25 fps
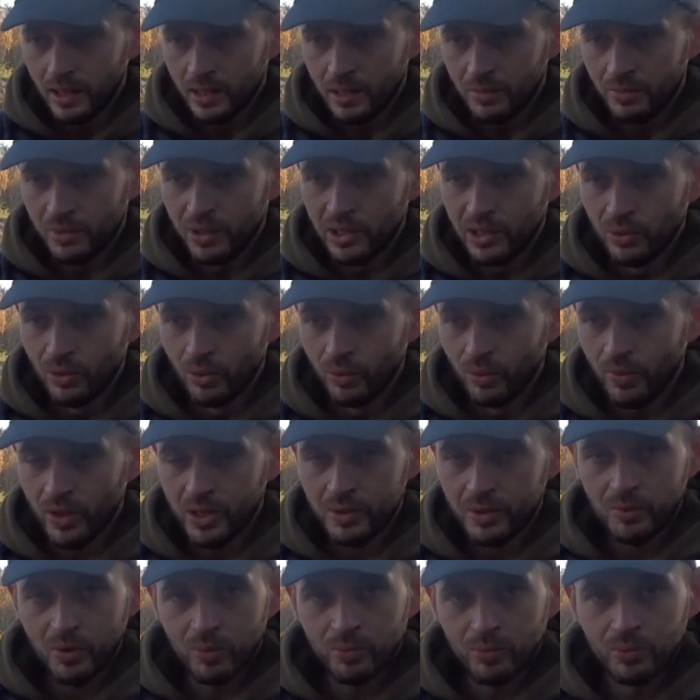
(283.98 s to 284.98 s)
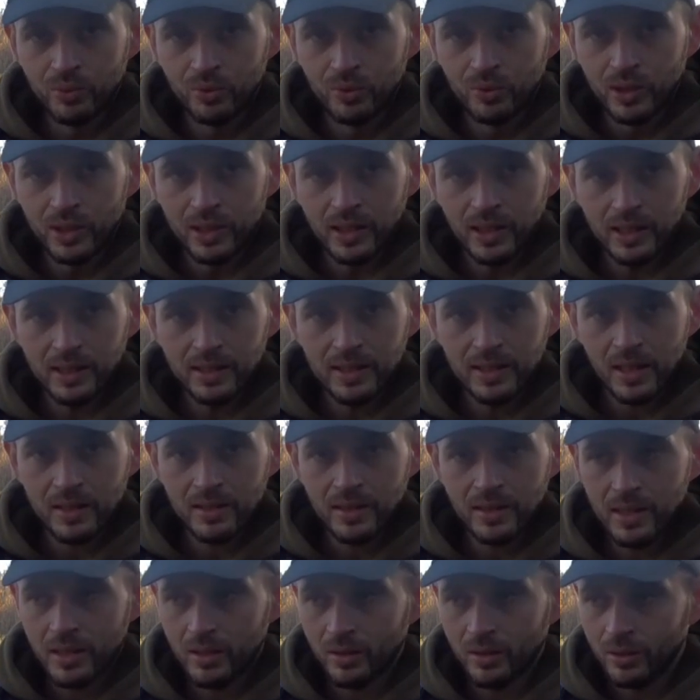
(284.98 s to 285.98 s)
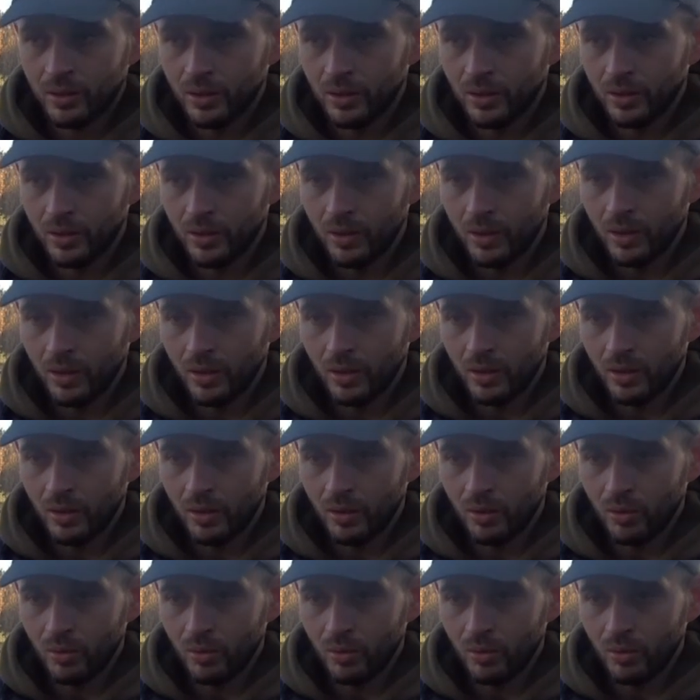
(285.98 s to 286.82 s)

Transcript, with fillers: Les vidéos vachement plu, les, dernières, euh,